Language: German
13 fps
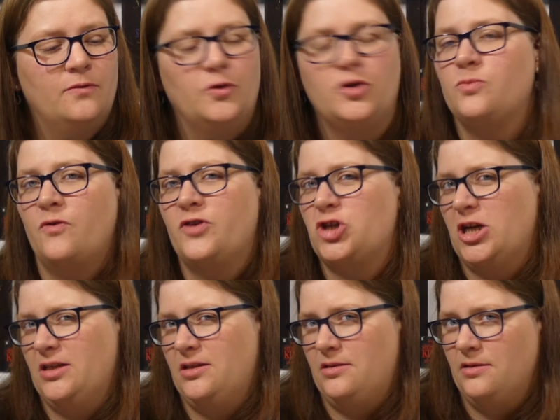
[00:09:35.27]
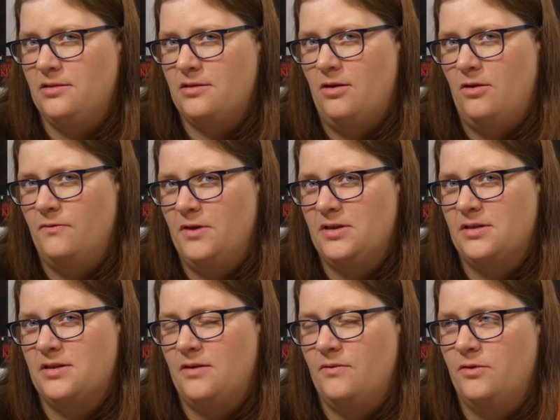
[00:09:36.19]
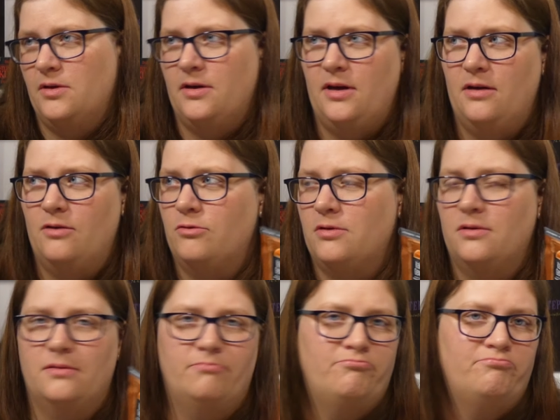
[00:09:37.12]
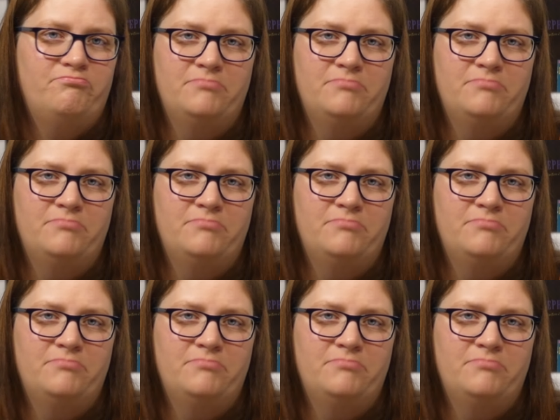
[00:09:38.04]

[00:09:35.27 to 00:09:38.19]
würde ich es mir wahrscheinlich nicht kaufen, weil ich dann sagen würde, naja gut, äh,